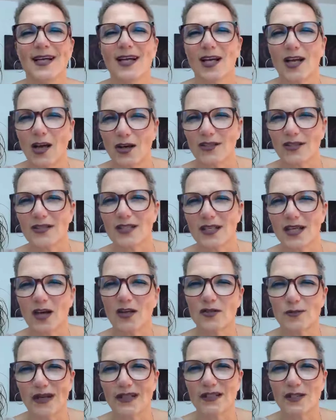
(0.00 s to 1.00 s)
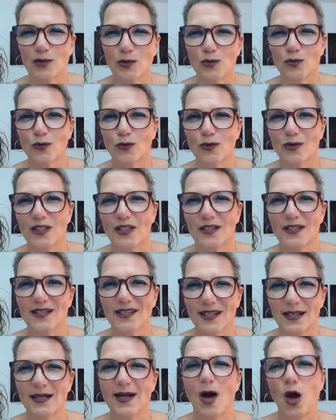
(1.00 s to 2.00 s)
können sich aus manchen unglücklichen
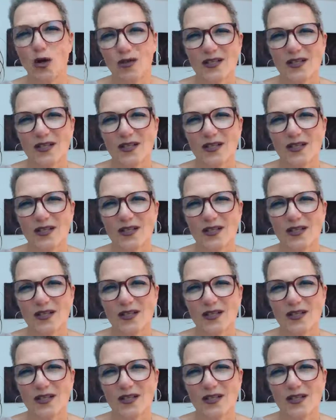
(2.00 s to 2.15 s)
Dingen auch